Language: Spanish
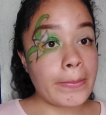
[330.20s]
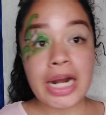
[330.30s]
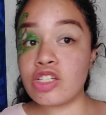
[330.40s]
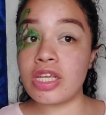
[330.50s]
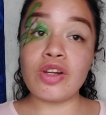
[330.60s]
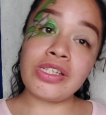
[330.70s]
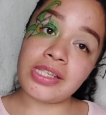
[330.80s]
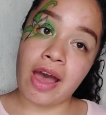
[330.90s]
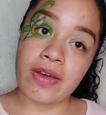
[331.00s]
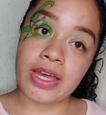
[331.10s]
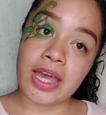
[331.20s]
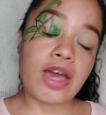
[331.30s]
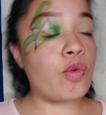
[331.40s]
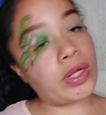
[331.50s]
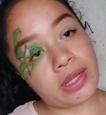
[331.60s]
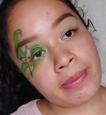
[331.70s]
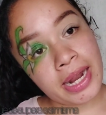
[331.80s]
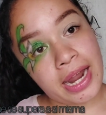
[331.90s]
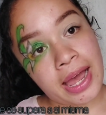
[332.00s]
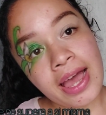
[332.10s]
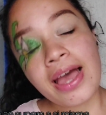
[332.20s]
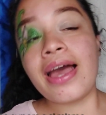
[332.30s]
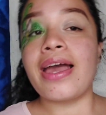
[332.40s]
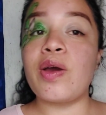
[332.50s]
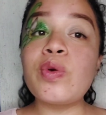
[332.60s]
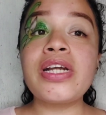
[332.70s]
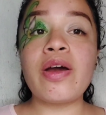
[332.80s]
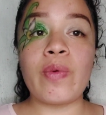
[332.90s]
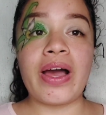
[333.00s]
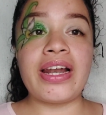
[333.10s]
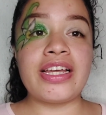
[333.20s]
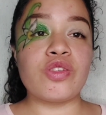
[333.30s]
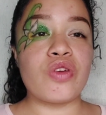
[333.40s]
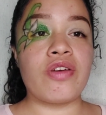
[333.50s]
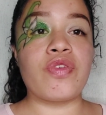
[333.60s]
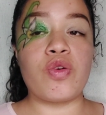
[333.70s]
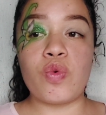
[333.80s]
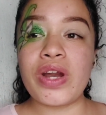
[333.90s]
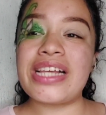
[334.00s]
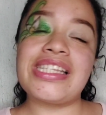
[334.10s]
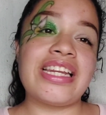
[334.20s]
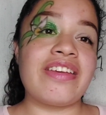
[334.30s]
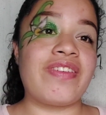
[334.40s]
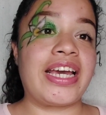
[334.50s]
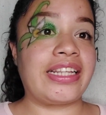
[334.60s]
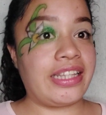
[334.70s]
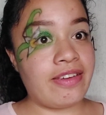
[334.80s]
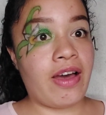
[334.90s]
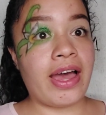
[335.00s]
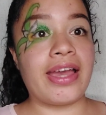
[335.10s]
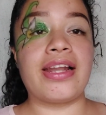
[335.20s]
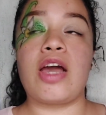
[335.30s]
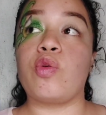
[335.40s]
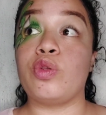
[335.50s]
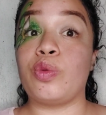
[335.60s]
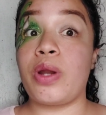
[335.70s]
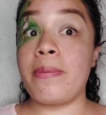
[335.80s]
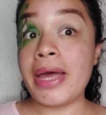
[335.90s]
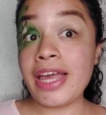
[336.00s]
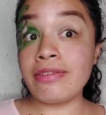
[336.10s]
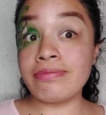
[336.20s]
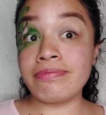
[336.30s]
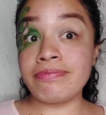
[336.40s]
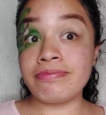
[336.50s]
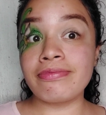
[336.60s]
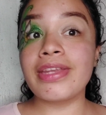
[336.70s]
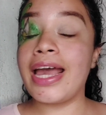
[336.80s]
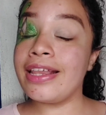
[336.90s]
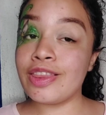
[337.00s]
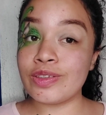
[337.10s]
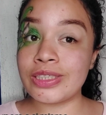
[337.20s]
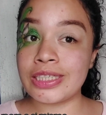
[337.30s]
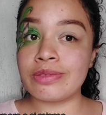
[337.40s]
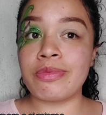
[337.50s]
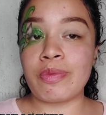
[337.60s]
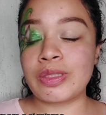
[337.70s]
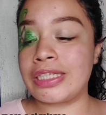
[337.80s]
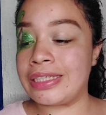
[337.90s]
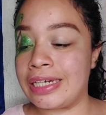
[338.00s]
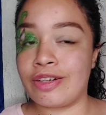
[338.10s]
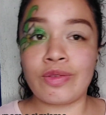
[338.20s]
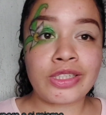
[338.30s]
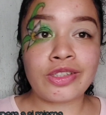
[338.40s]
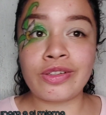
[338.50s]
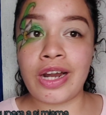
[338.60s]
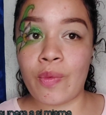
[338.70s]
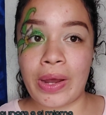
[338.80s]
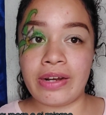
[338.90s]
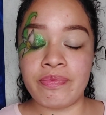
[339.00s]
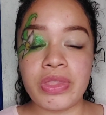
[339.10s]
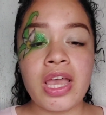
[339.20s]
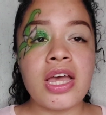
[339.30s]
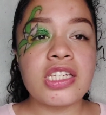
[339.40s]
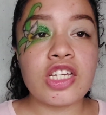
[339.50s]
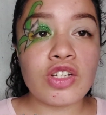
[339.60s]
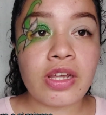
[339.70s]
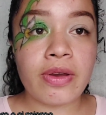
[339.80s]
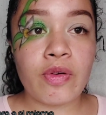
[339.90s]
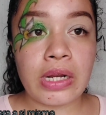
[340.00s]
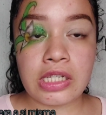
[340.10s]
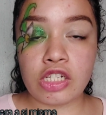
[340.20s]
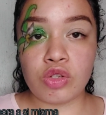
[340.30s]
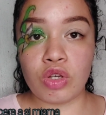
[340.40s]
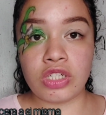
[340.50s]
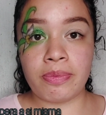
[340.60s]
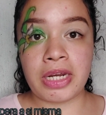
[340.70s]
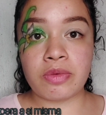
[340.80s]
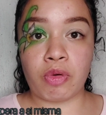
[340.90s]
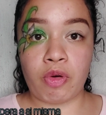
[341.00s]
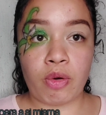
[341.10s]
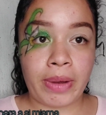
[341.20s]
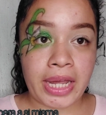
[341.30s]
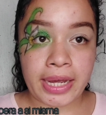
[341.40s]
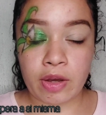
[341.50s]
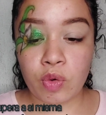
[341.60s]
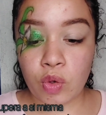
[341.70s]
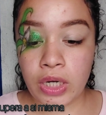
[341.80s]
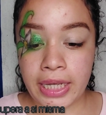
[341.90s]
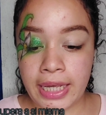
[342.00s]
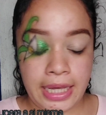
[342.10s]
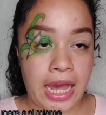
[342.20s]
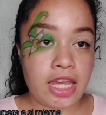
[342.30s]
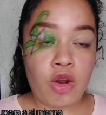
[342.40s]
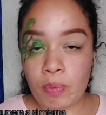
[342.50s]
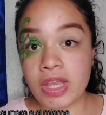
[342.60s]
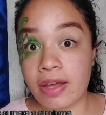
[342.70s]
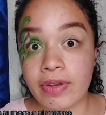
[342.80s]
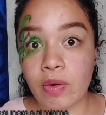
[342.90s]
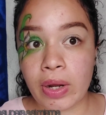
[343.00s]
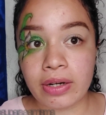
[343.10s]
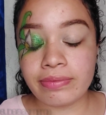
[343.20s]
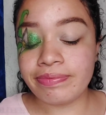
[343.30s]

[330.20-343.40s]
Para los que no saben, en Guatemala, un nahual es una figura significativa en la cultura maya. Entonces vamos a hacer nuestro nahual. Si no saben cuál es el suyo, chapines, por favor vayan a Google y ahí lo pueden averiguar.